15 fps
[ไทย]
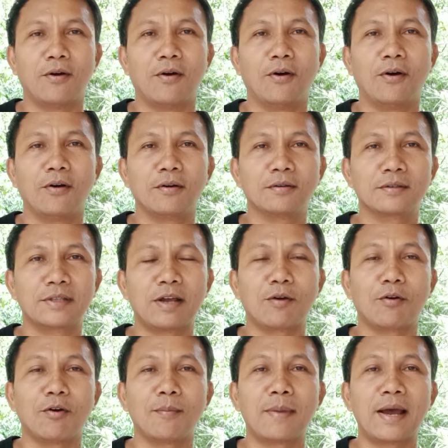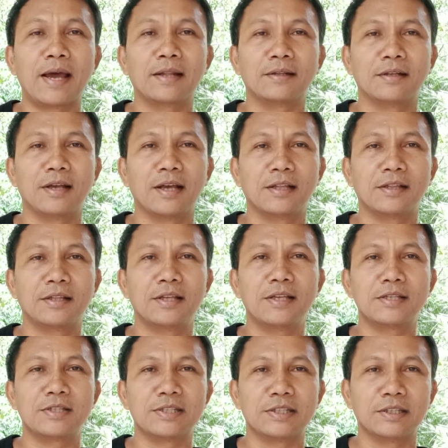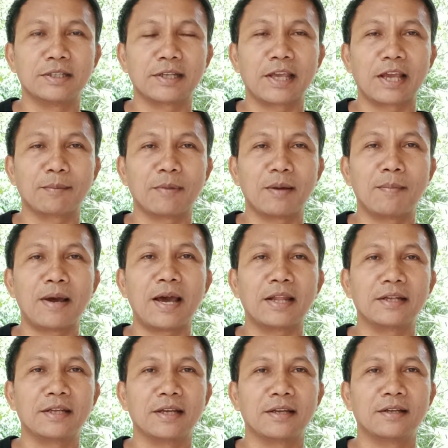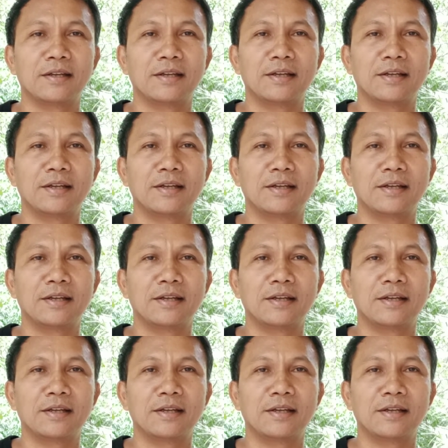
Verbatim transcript: ของเจ้าของบ้านที่เชิญแขกมาบ้านเนี่ย